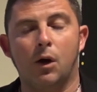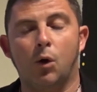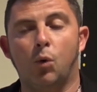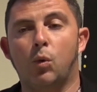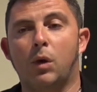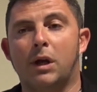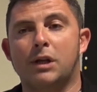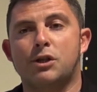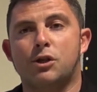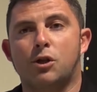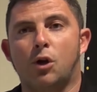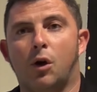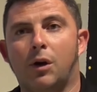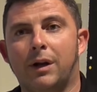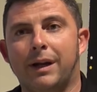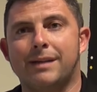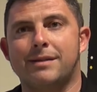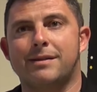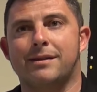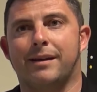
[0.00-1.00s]
una
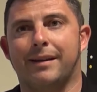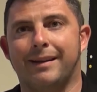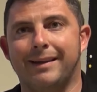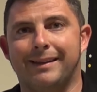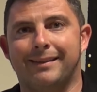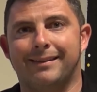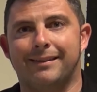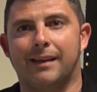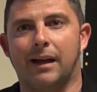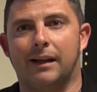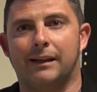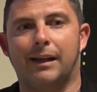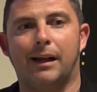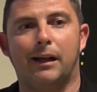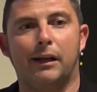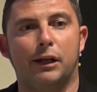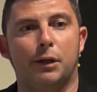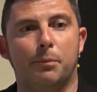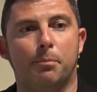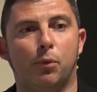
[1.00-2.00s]
storia scritta
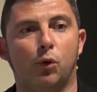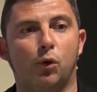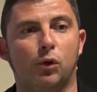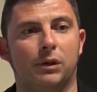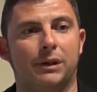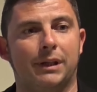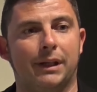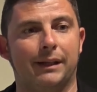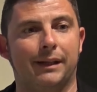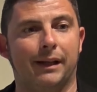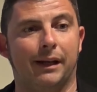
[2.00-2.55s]
dal nipote